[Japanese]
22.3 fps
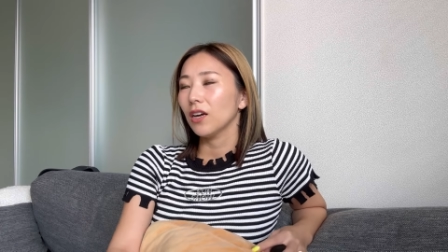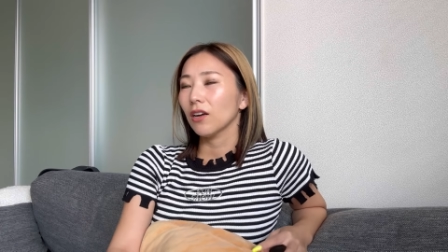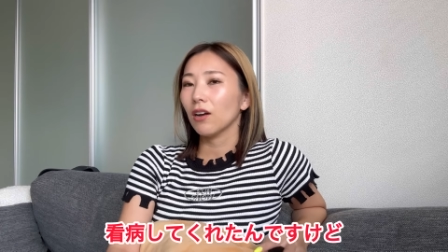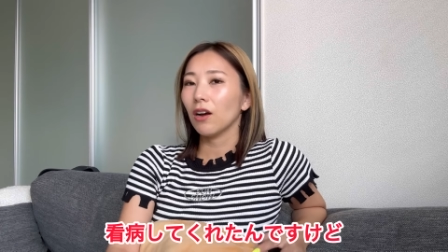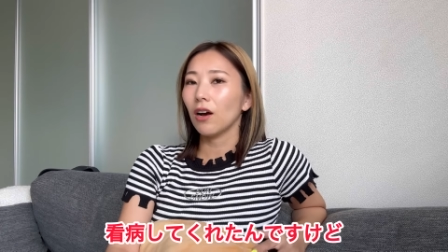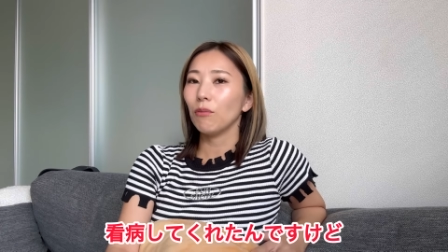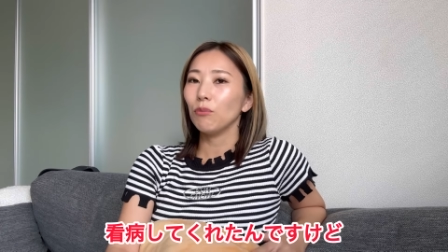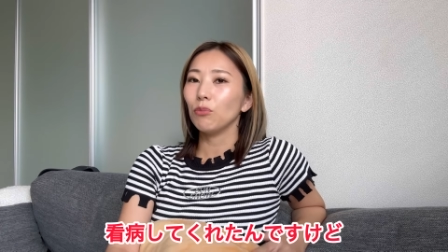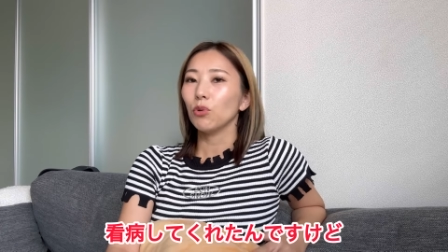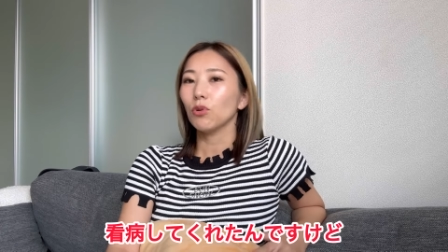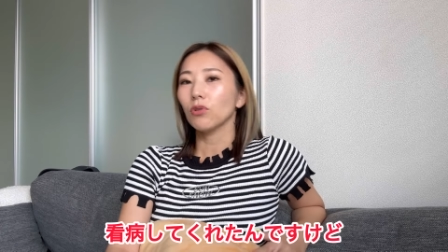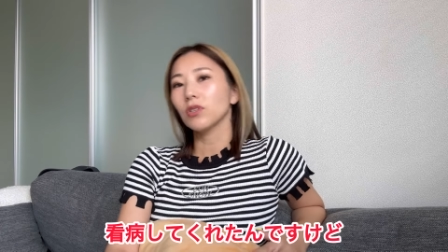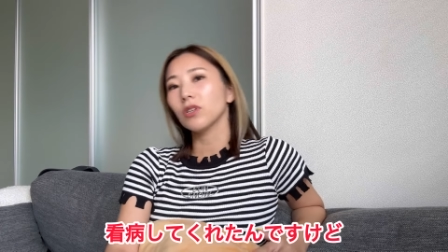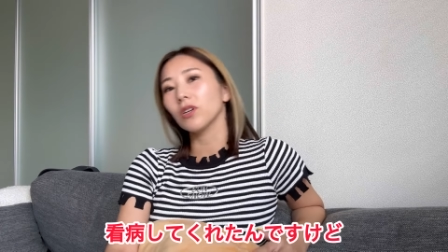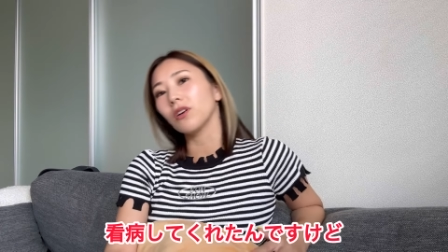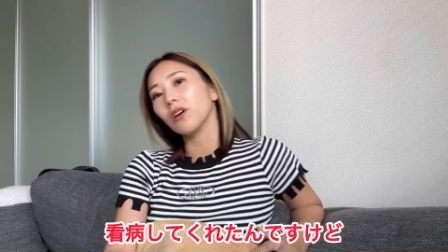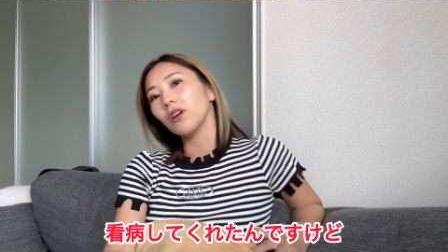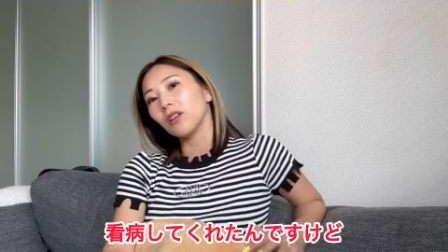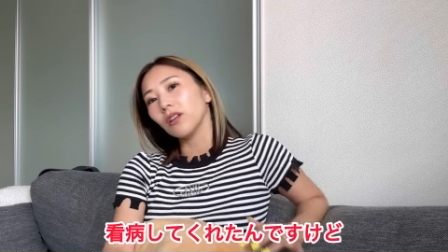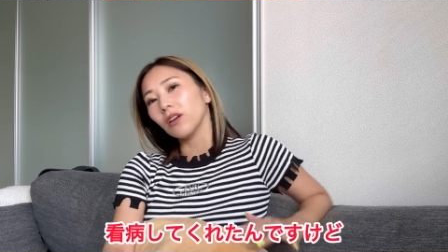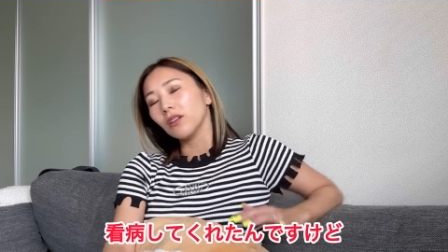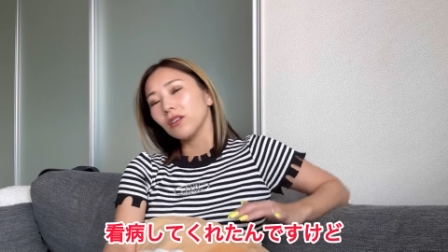看病して
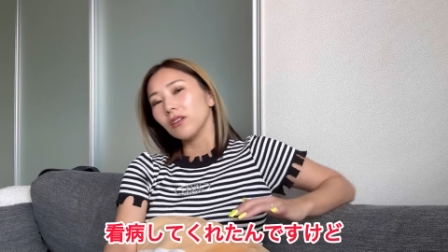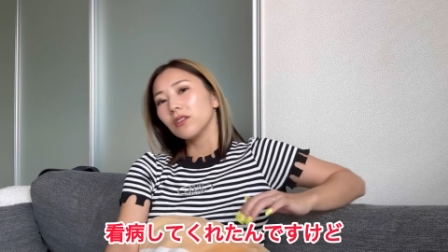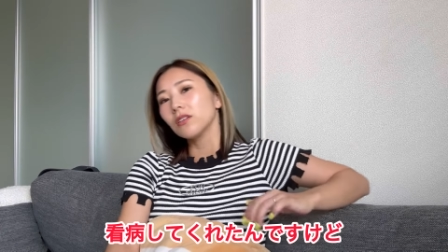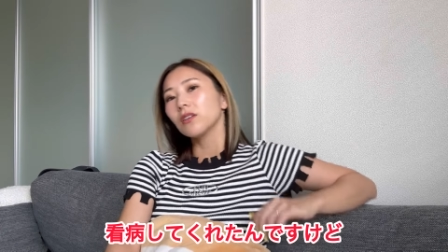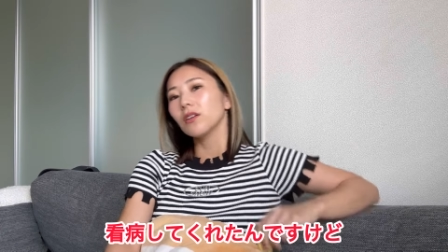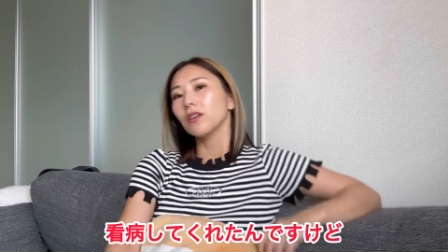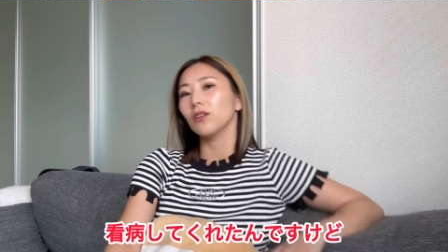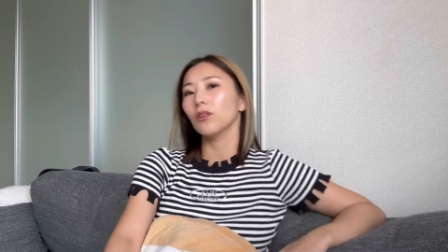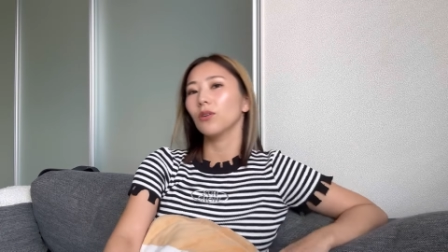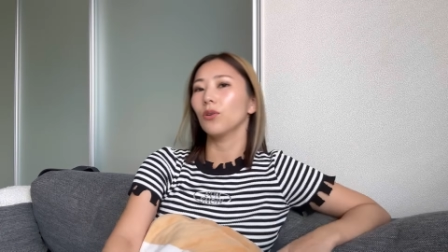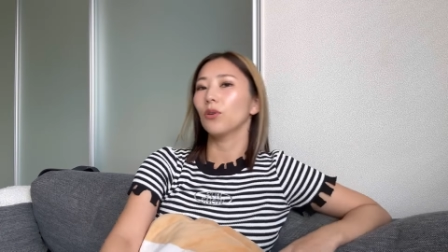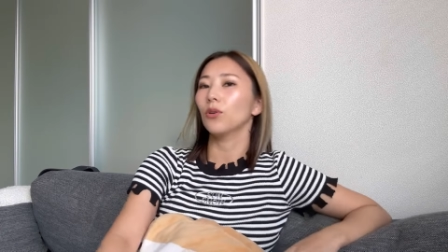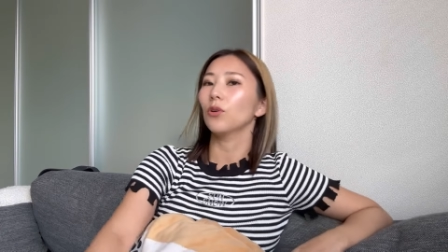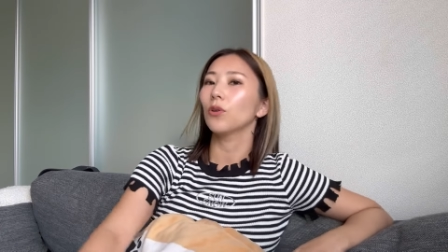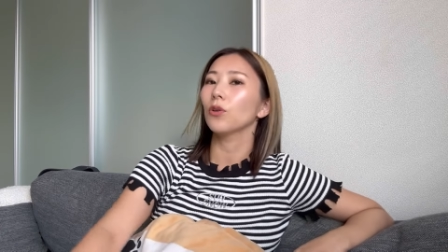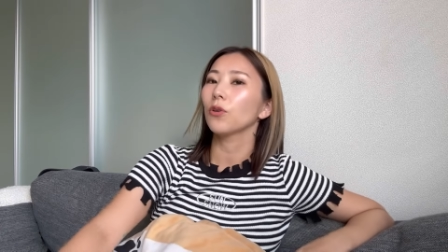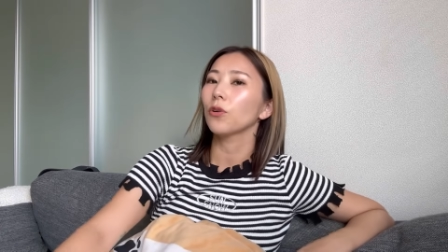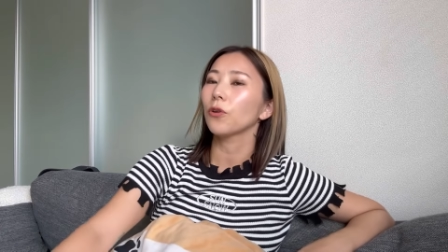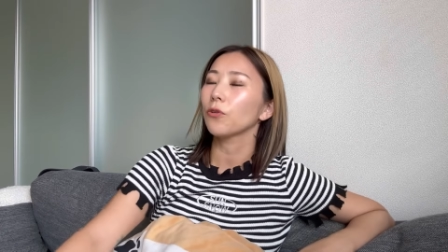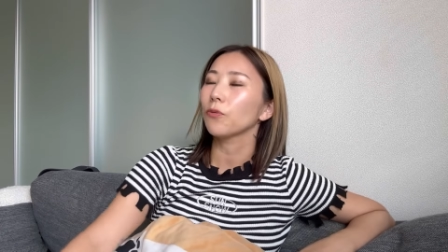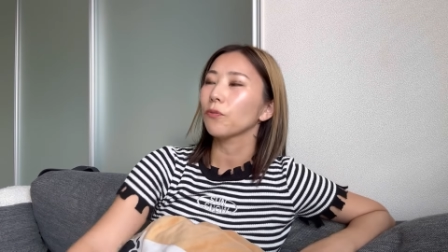くれたんですけど